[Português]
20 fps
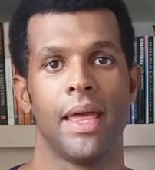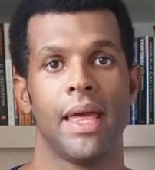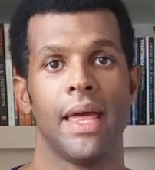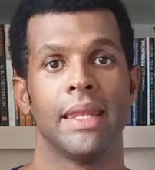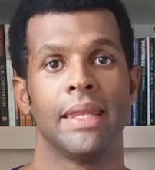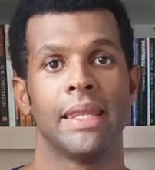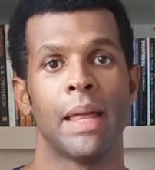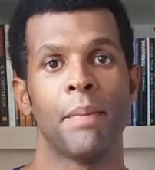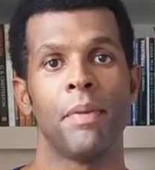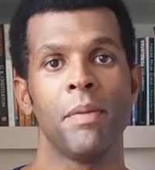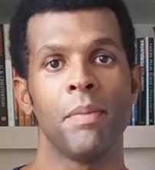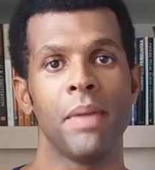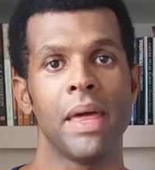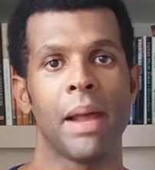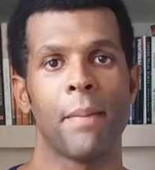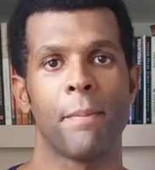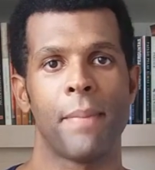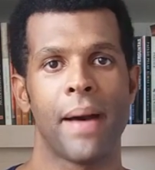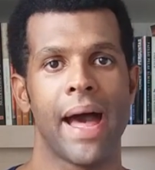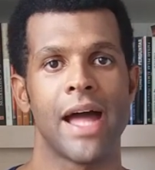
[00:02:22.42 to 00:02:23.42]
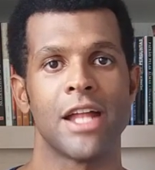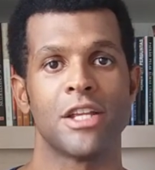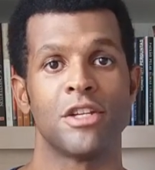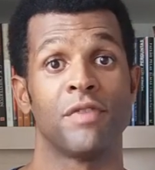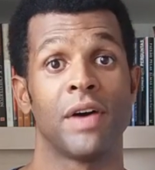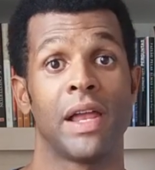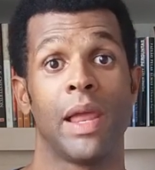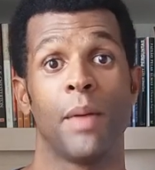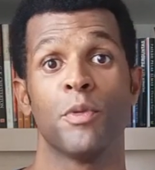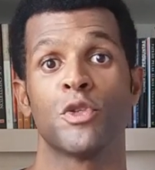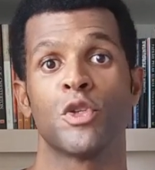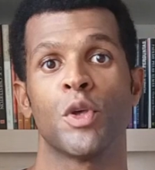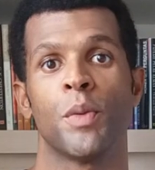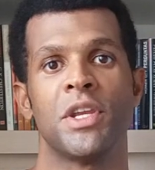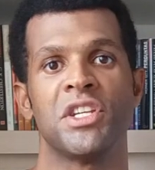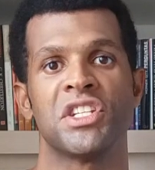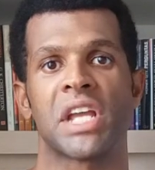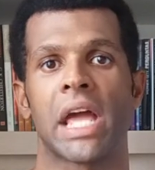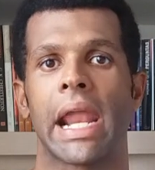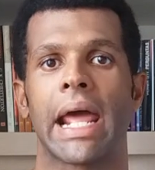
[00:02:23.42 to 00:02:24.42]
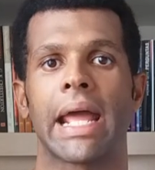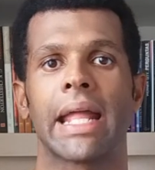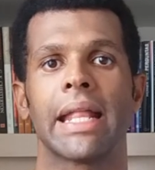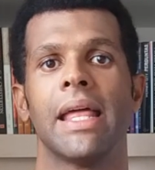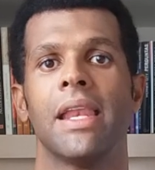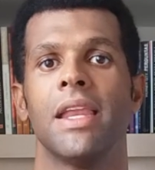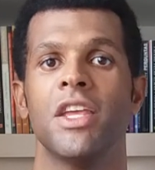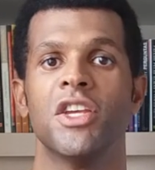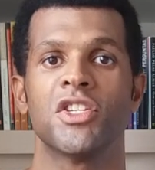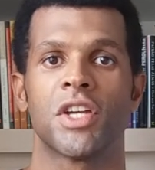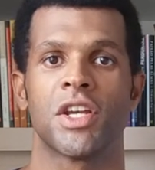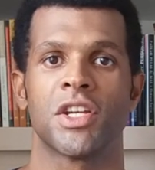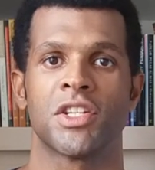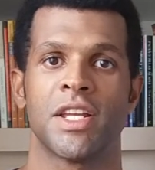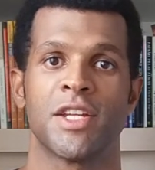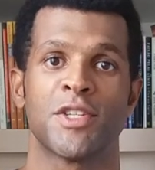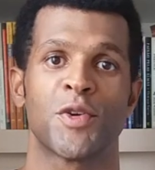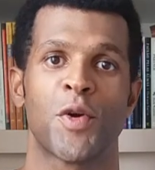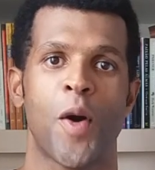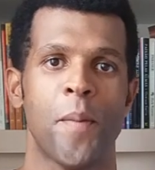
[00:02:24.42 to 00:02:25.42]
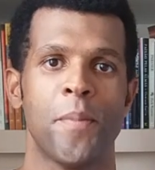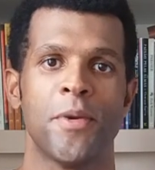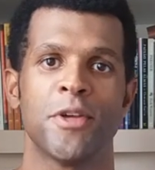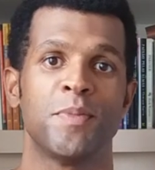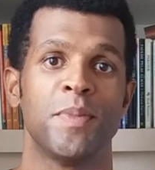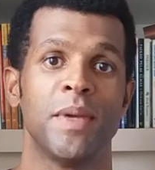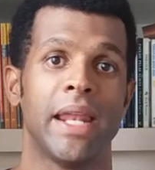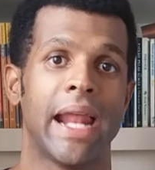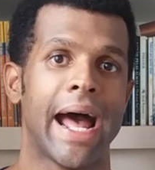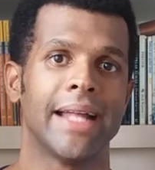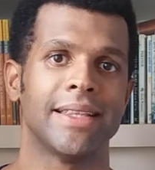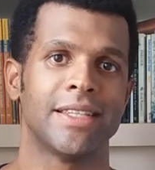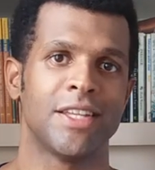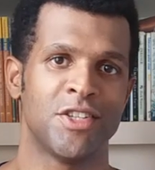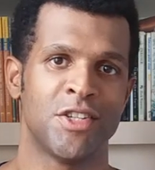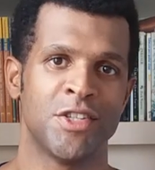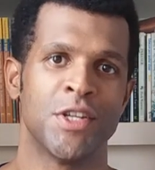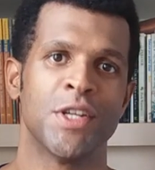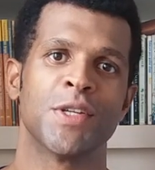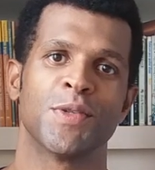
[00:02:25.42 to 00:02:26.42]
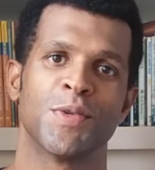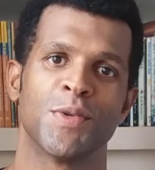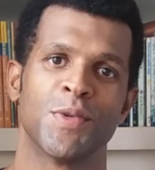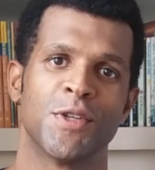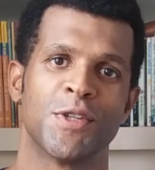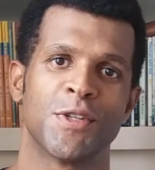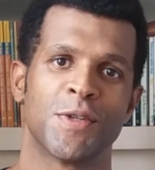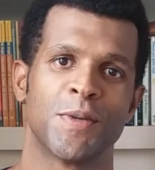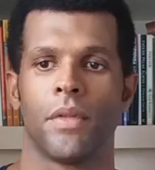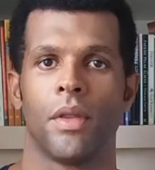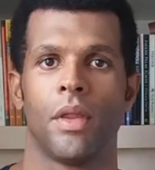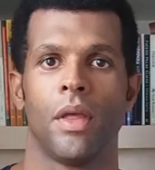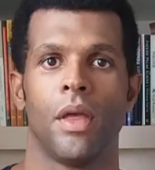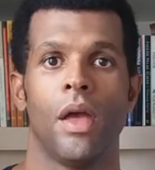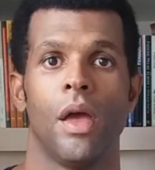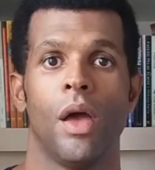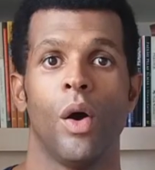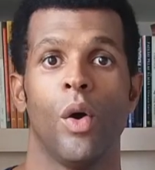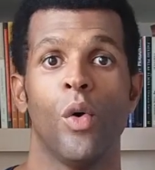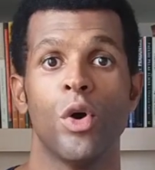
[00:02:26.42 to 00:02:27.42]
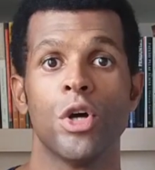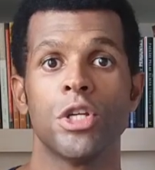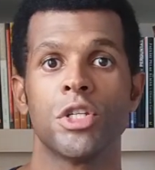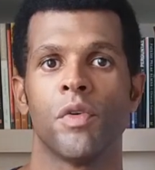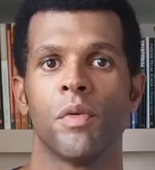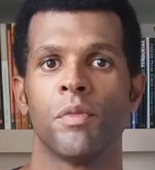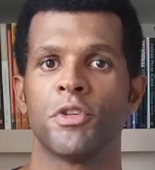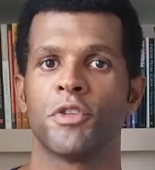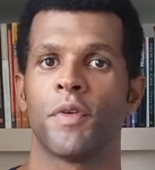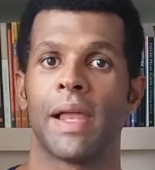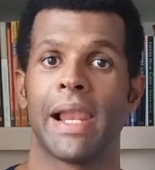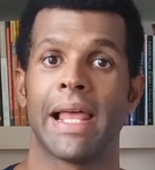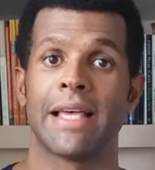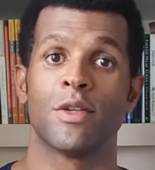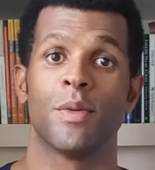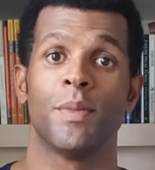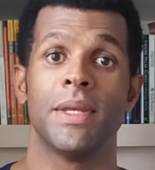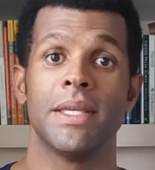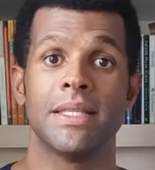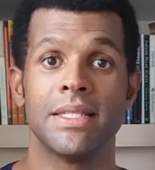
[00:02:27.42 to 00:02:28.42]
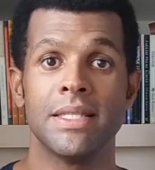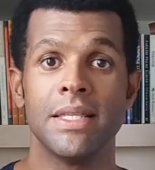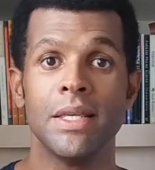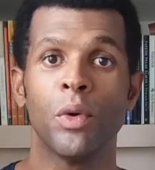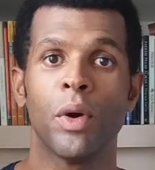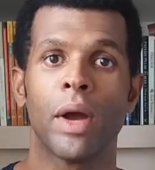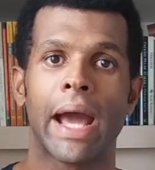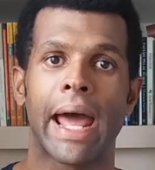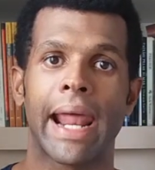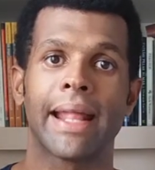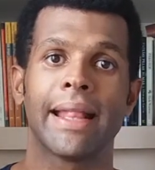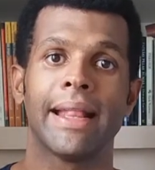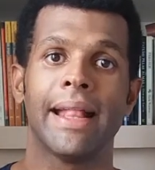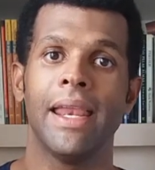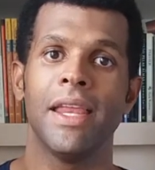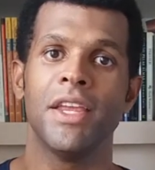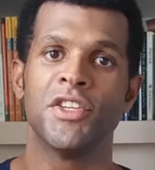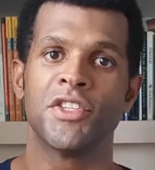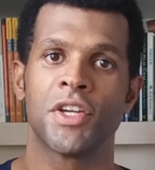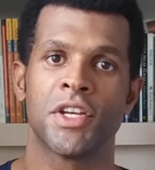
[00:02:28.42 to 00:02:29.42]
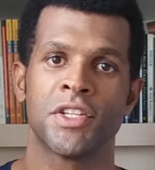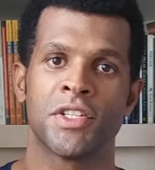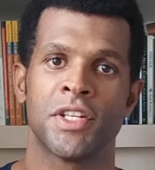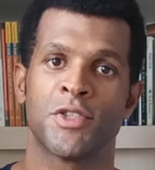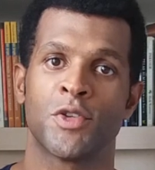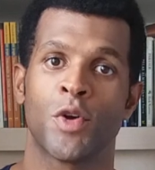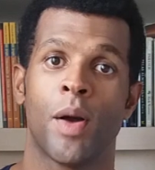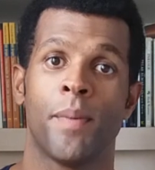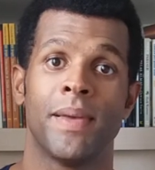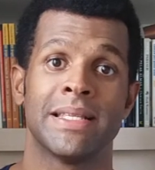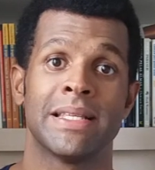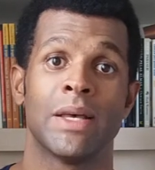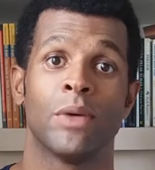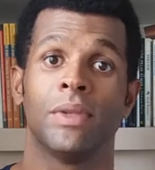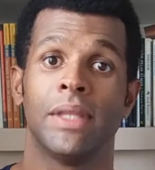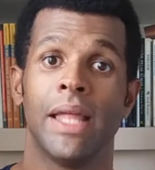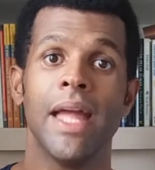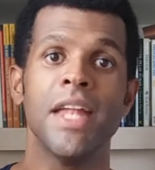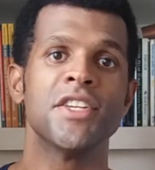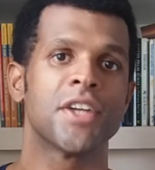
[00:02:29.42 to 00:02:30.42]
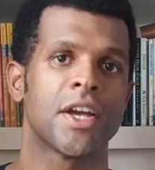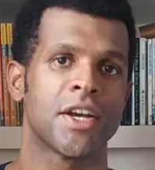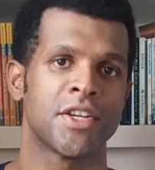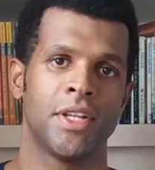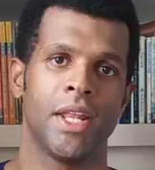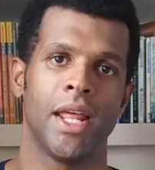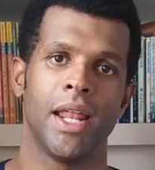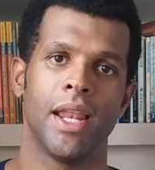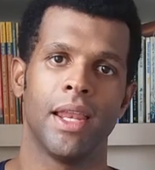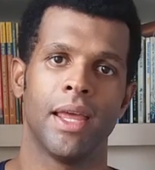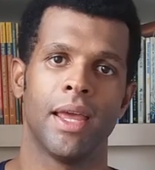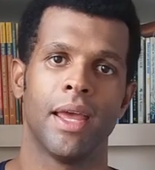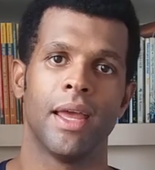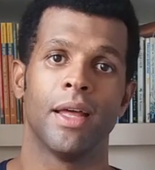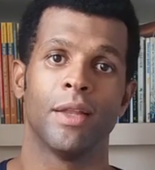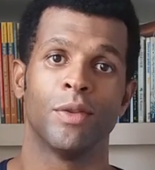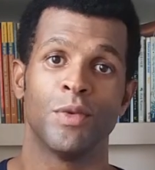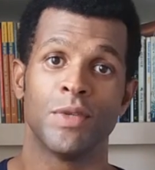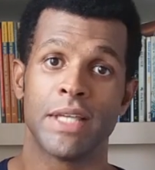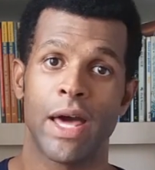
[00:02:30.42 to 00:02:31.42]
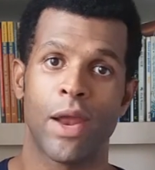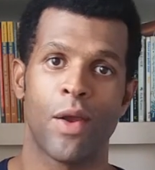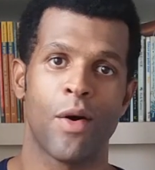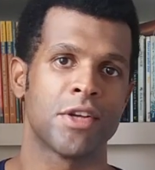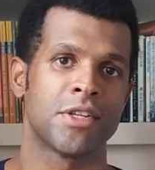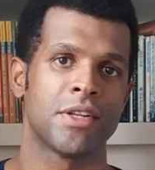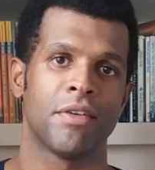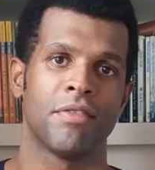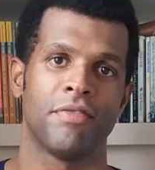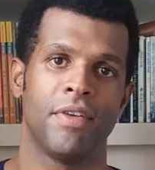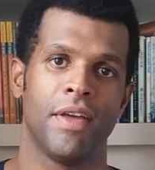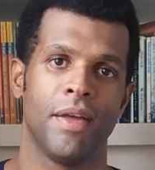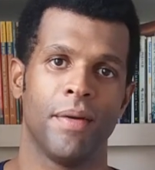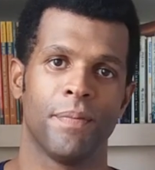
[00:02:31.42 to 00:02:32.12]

Na primeira parte, falamos sobre as características das cópias piratas de Jesus. Hoje vamos falar sobre cinco características das cópias autênticas dele, dos heróis da fé.